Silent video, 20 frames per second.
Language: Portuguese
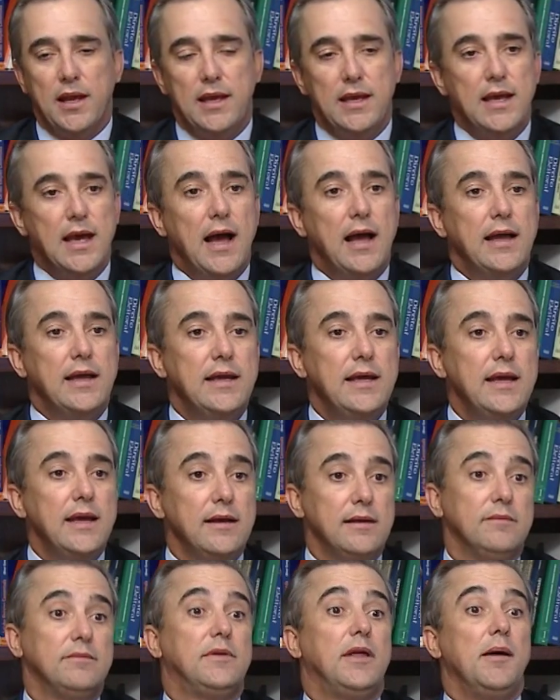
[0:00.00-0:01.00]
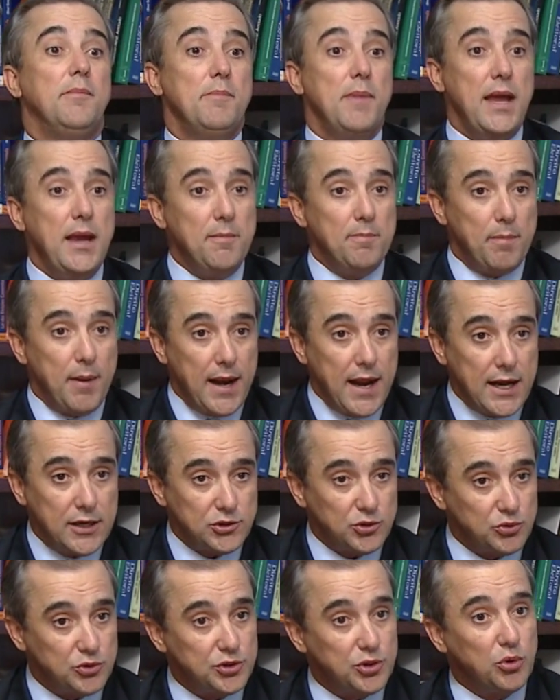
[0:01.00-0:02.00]
E aí também
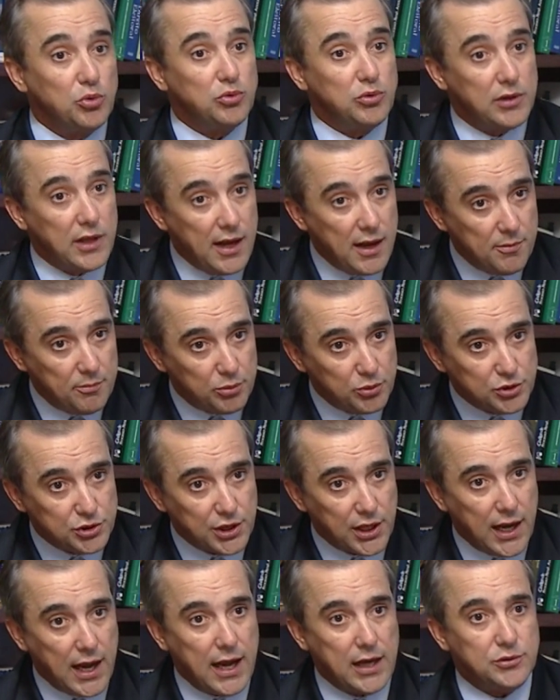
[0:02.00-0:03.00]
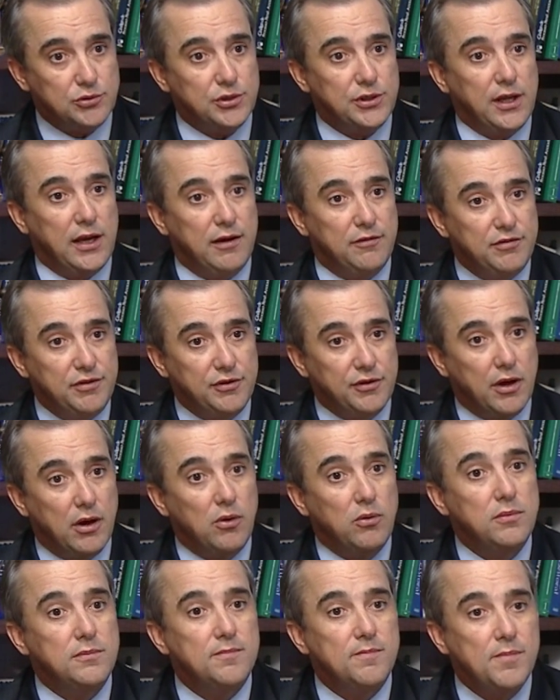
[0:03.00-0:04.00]
empresta o seu tempo de rádio e
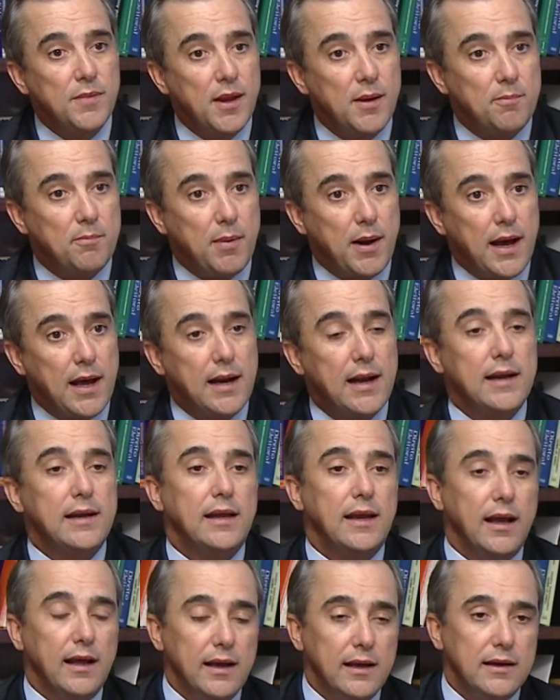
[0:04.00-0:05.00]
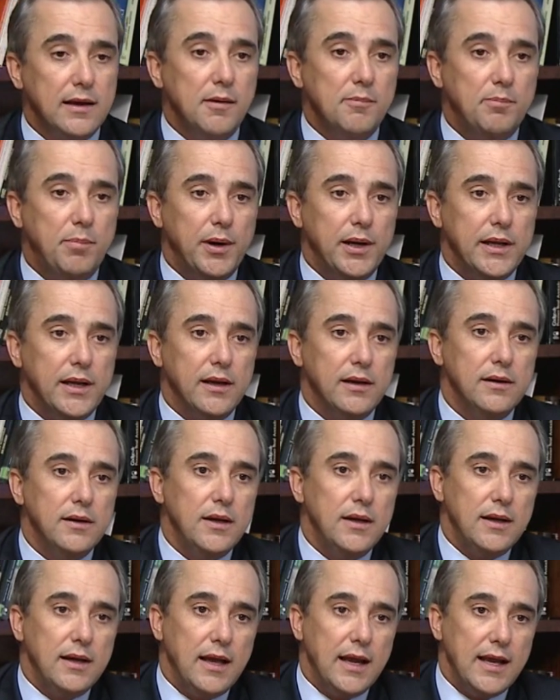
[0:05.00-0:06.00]
televisão para aquela campanha
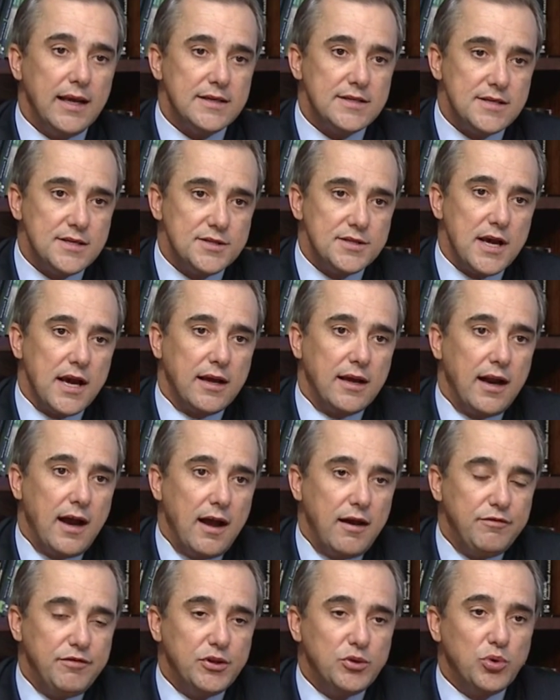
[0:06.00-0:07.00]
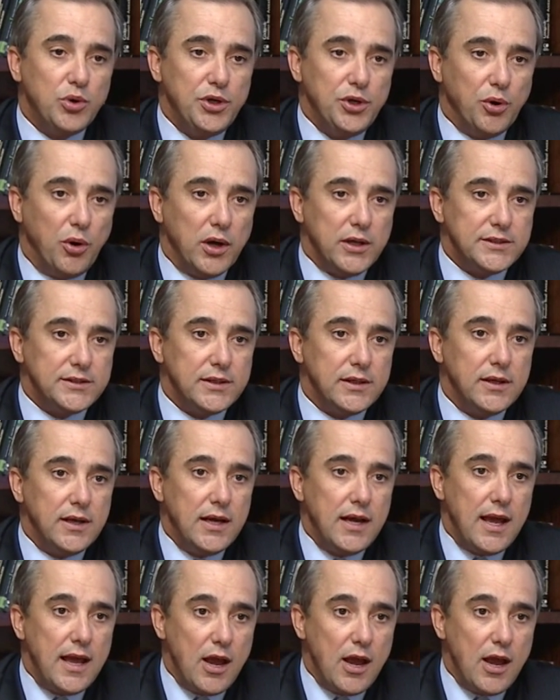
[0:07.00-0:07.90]
é, se sagrar vitoriosa.